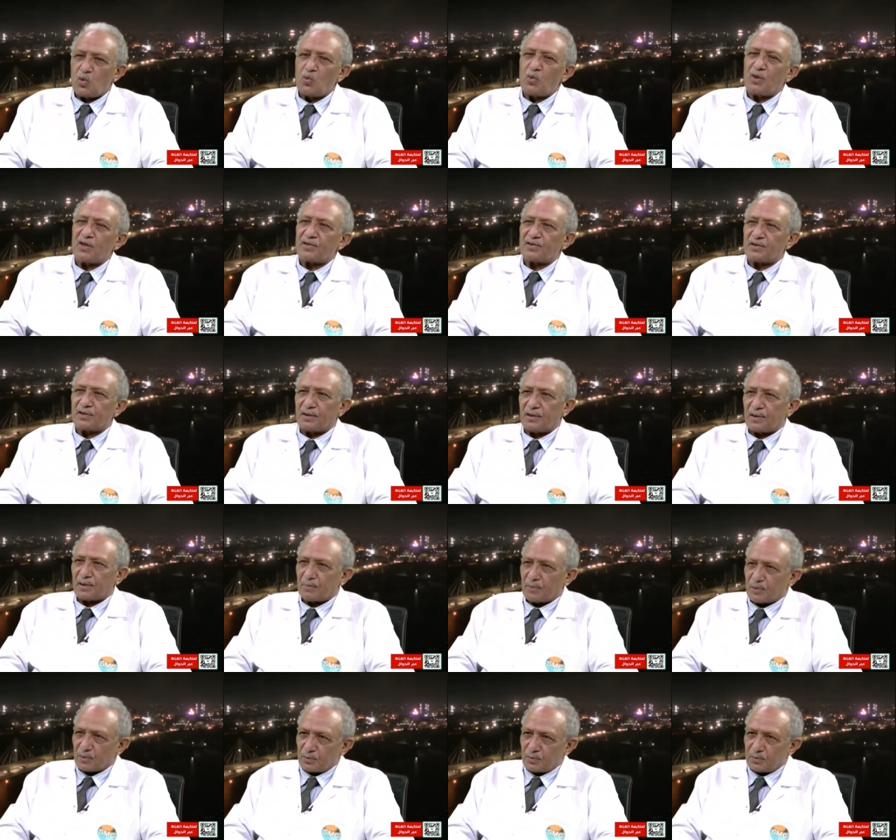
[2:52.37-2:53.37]
وللصغار
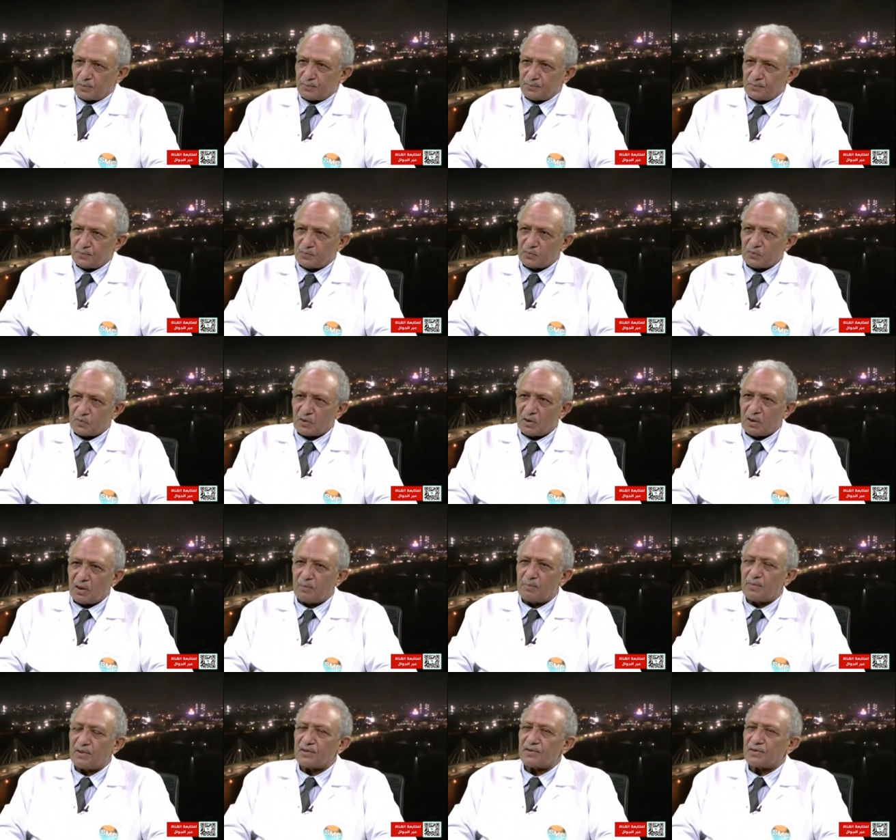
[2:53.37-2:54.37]
برضو
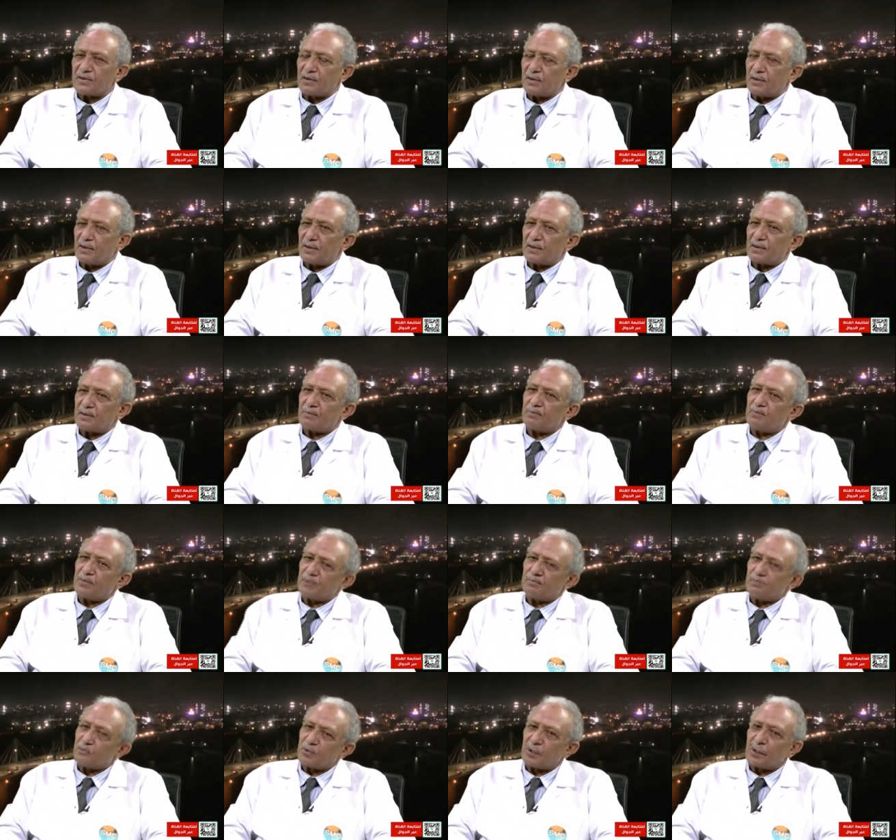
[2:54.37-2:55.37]
أما للصغار
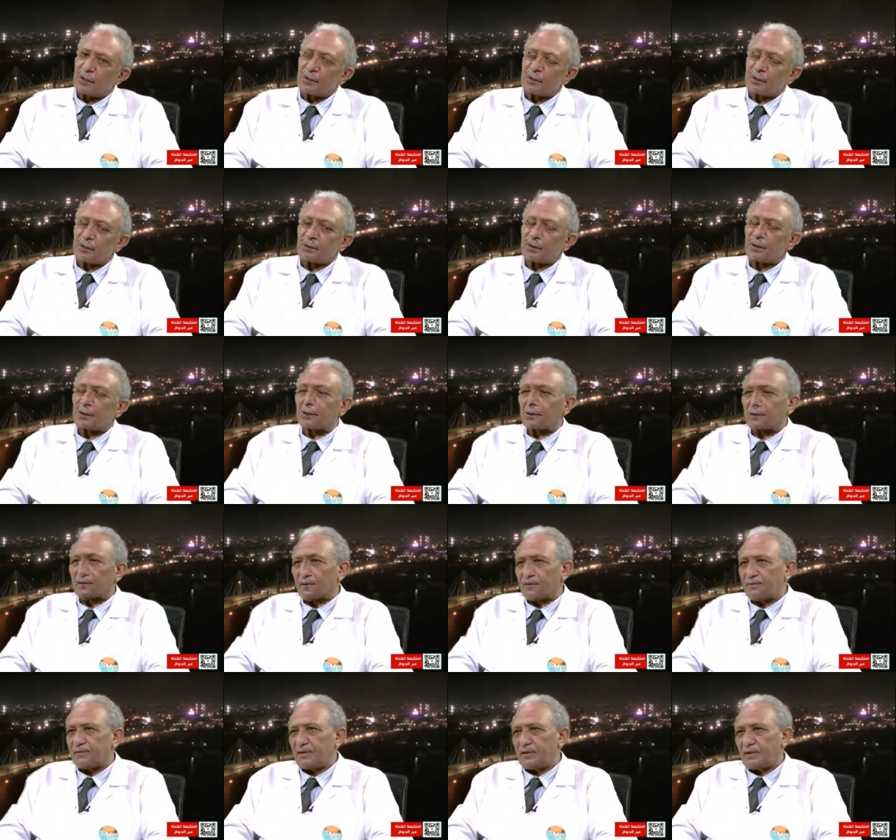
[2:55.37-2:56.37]
برضو في حاجات تانية
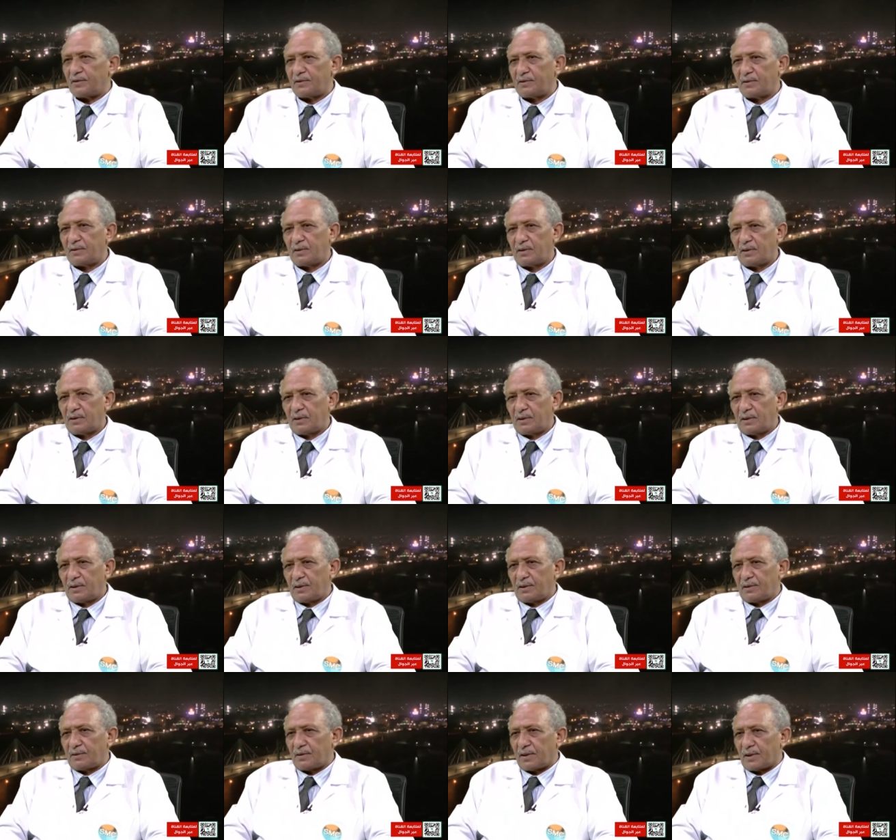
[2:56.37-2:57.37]
إضافية
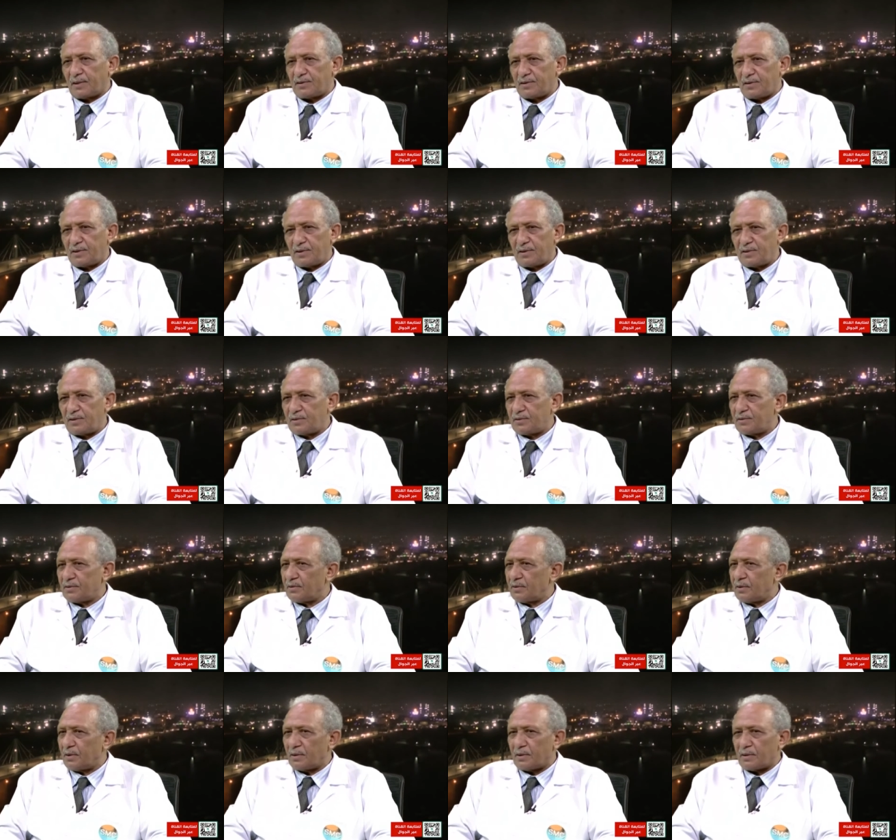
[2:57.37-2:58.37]
تعزيز
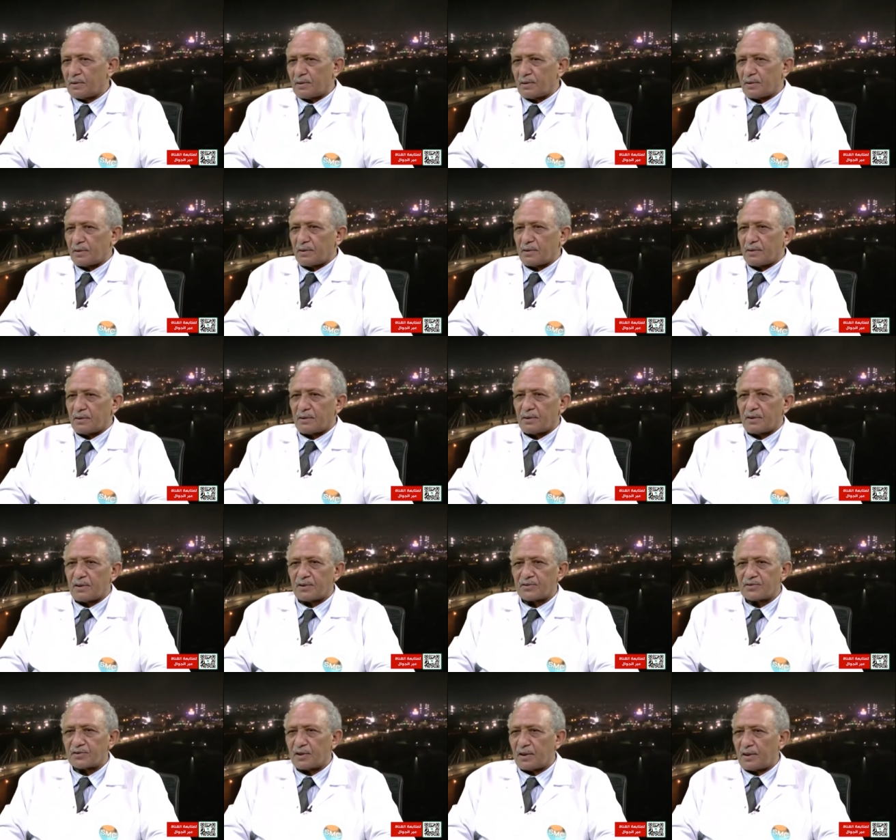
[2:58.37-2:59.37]

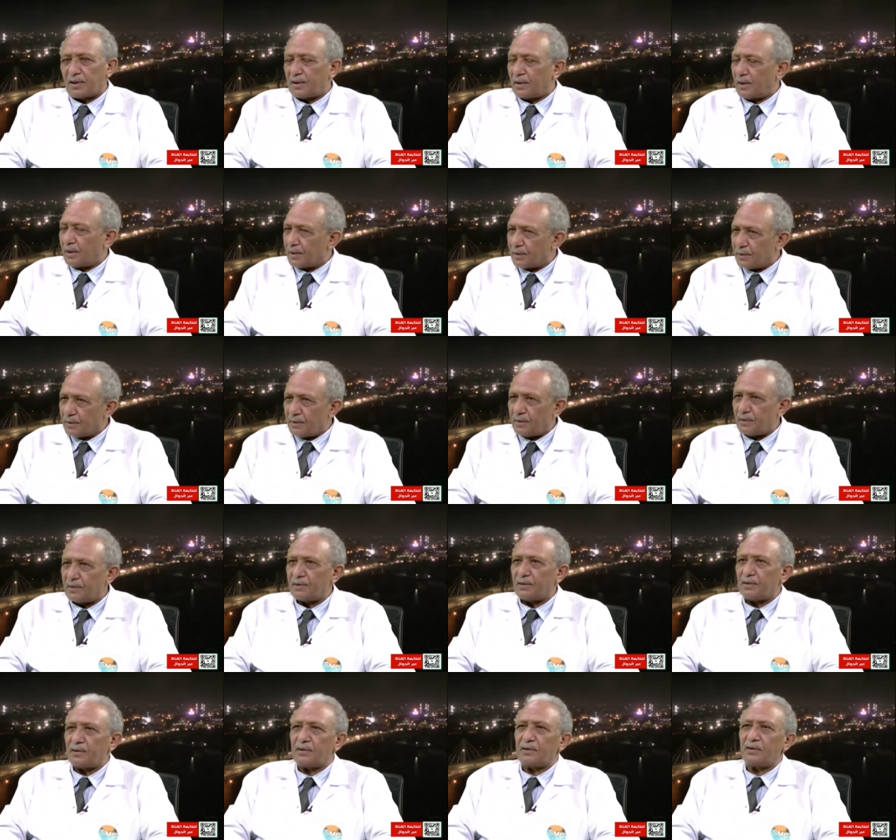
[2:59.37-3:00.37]
الصحة
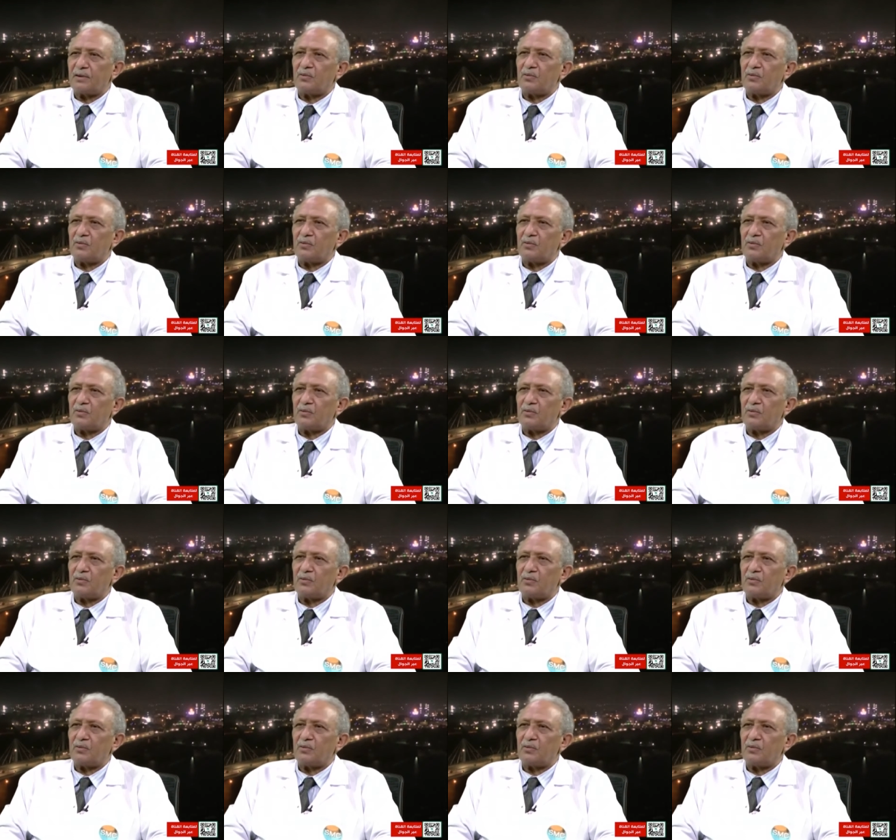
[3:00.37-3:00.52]
العقلية